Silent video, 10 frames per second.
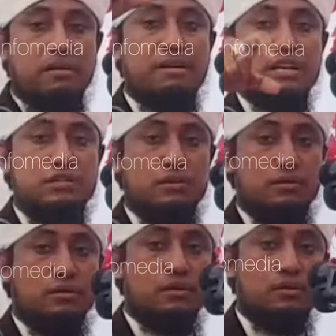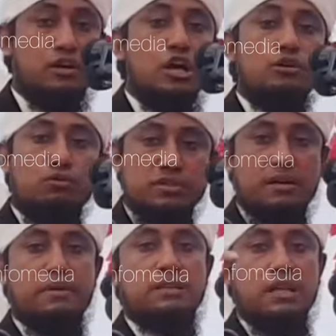আমারে স্মরণ কর
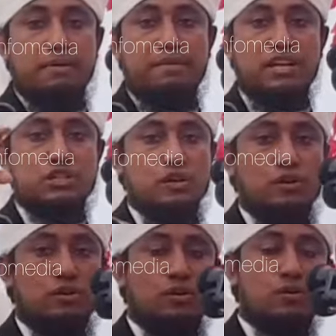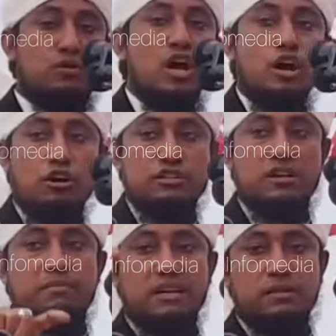রোজার মাধ্যমে আমারে স্মরণ করো
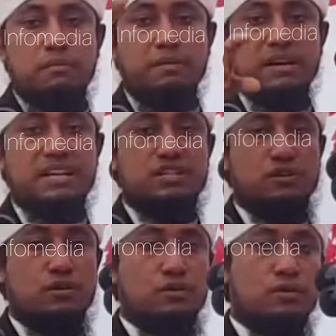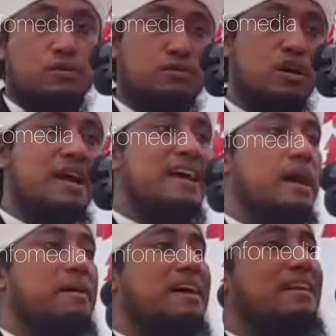হজের মাধ্যমে আমাকে স্মরণ করো
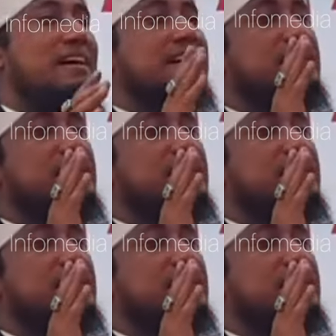এবার আল্লাহকে